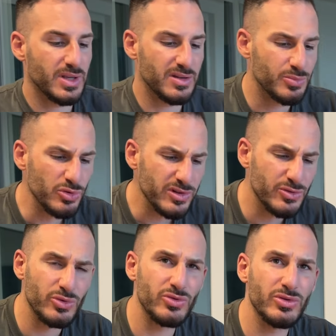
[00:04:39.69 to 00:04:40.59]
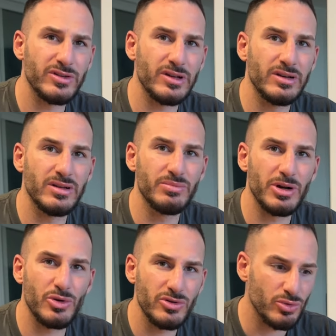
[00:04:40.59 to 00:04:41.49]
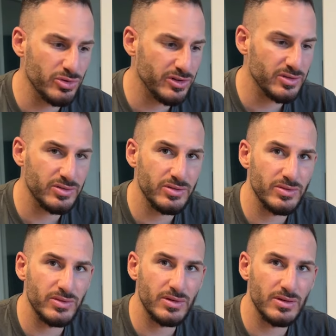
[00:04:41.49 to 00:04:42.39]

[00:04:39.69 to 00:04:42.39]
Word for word: Es muss nicht so süß sein, ne? Man könnte ruhig diese